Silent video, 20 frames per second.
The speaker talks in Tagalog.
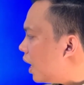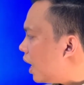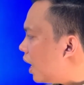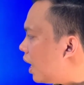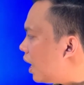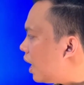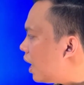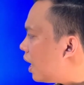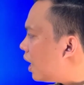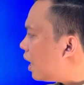
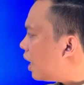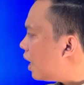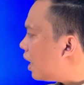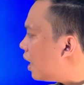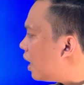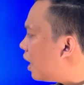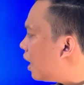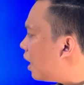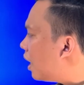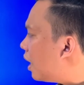
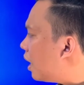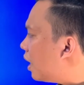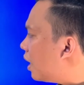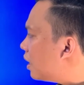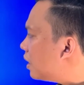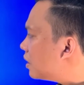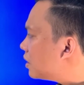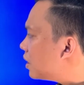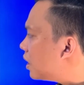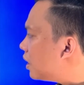uh,
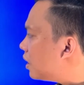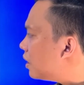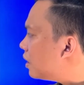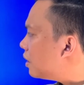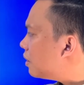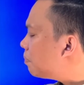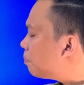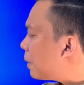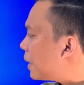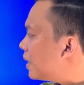
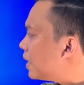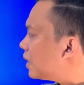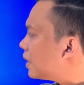pag